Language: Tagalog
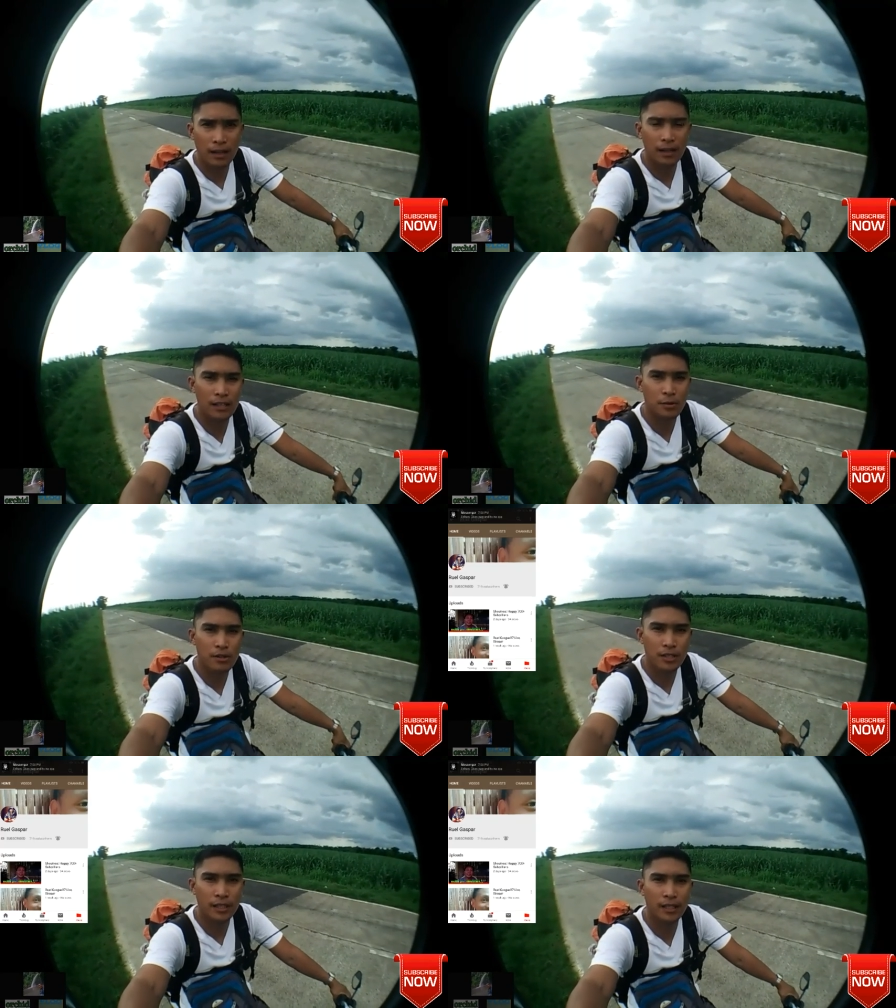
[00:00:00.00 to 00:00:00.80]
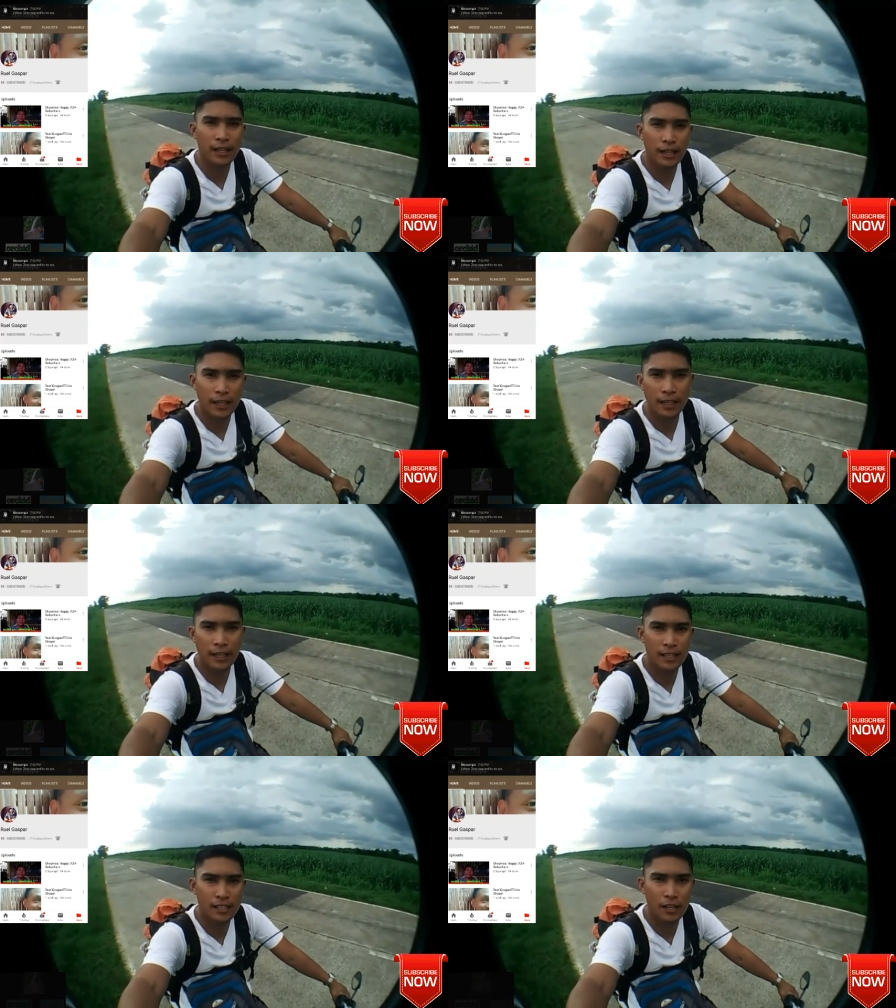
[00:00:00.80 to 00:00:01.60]
uh, Especially
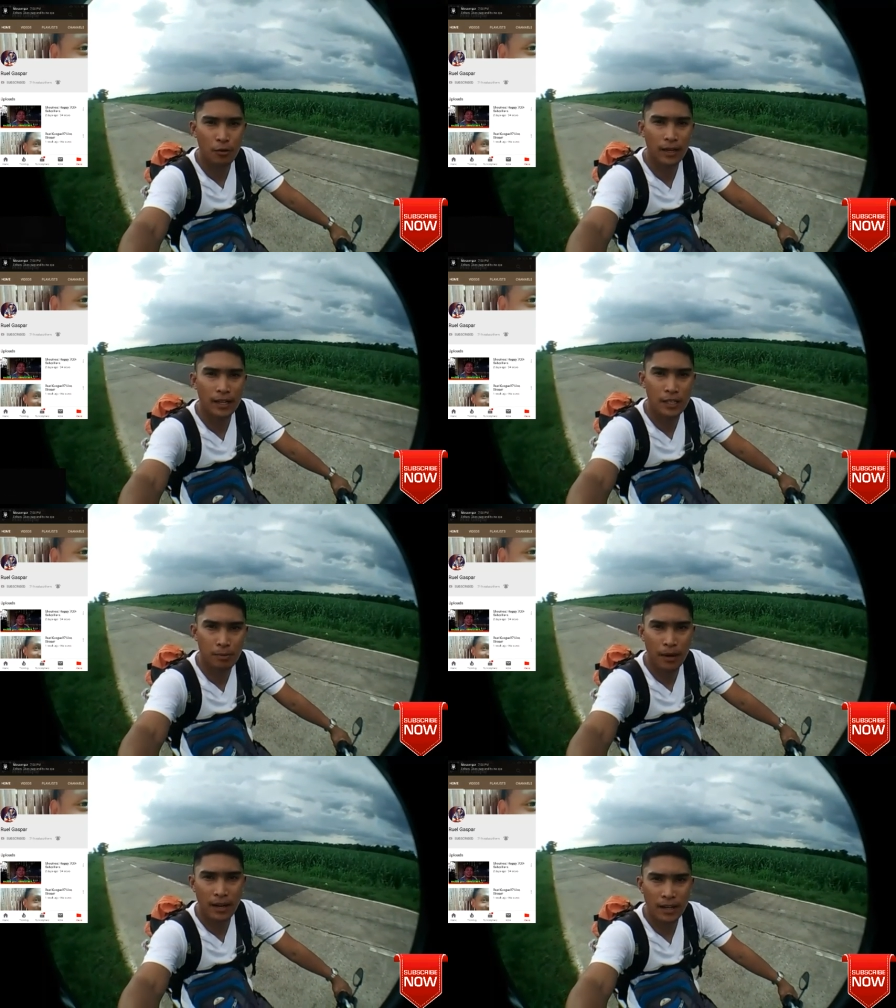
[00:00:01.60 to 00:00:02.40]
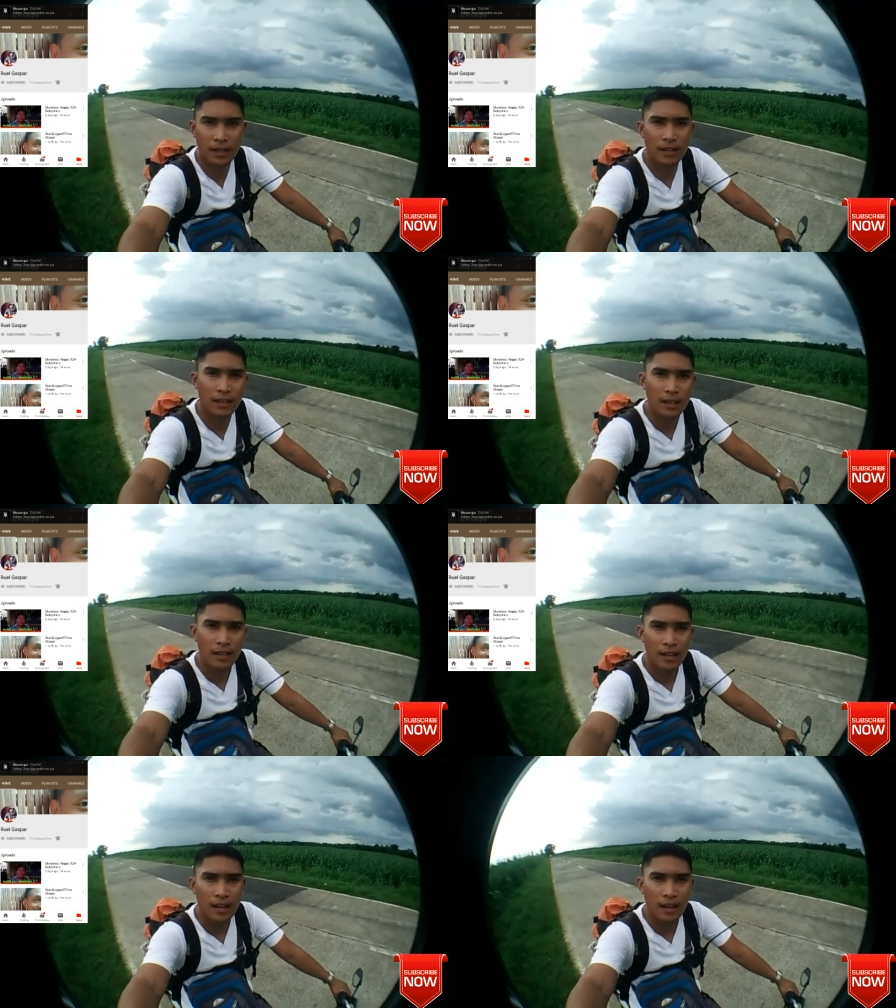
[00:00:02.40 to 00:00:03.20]
kay Sir Roel Gaspar
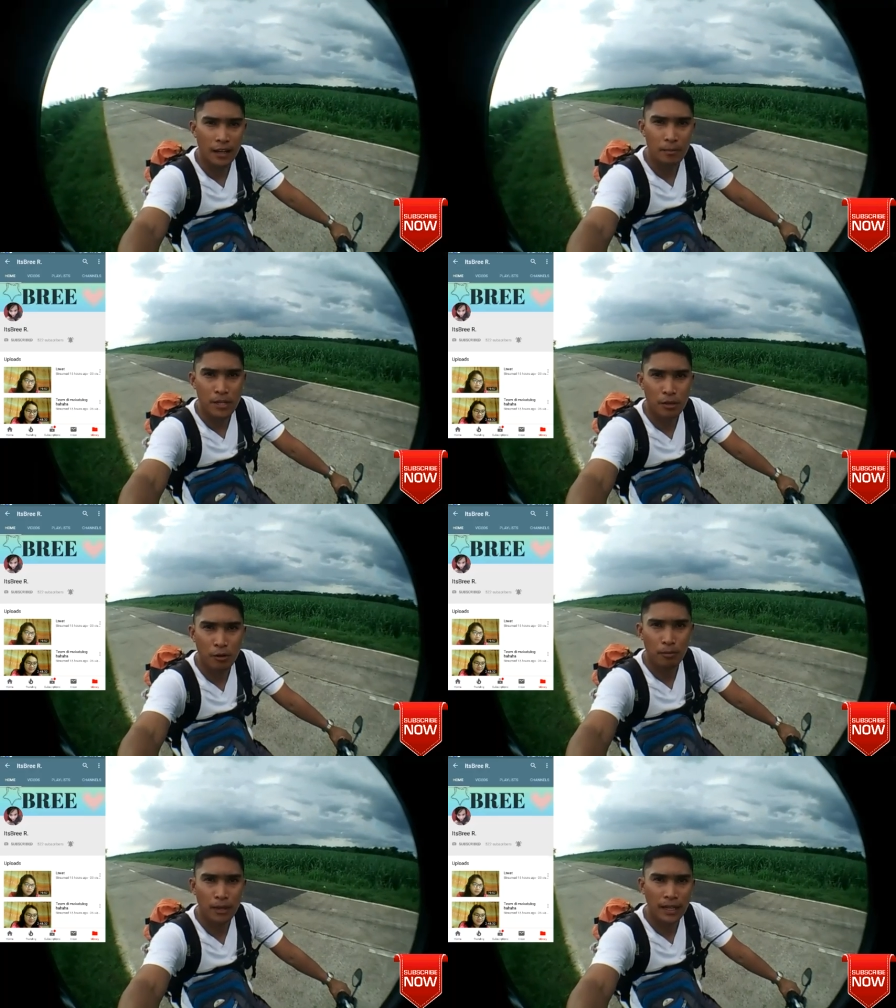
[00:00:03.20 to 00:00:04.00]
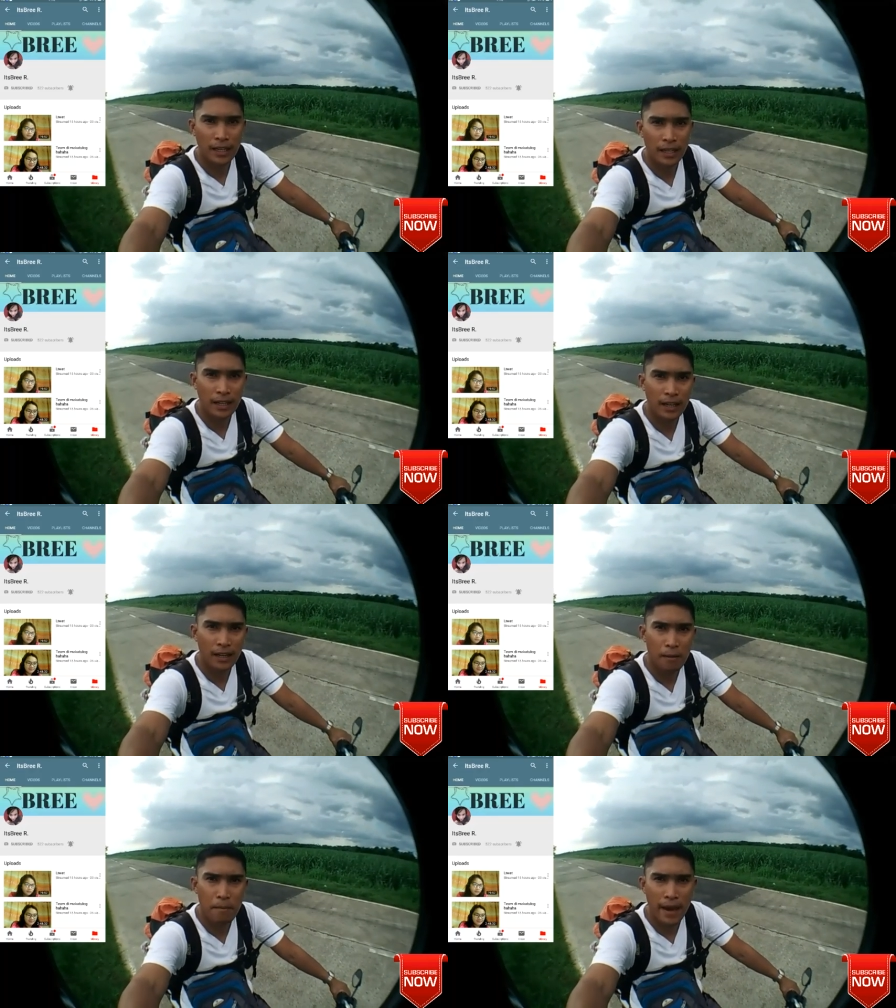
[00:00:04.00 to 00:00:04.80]
uh, Kay Miss Aubrey
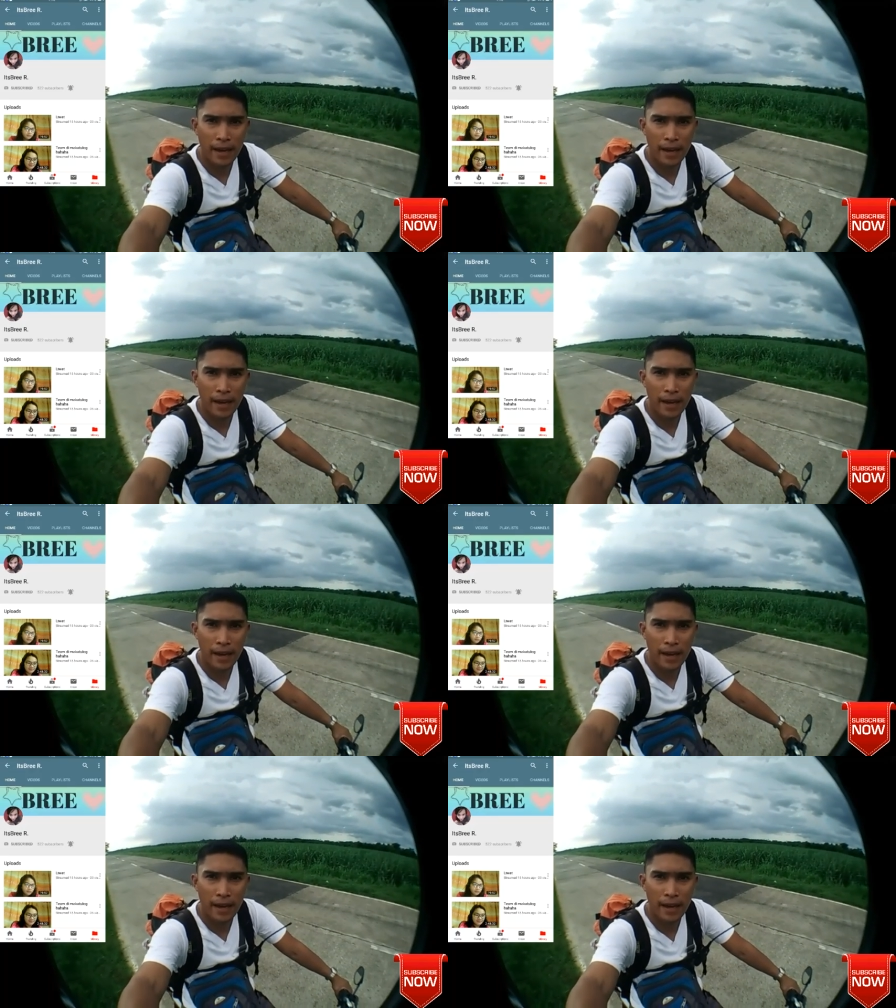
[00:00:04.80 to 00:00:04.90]
uh,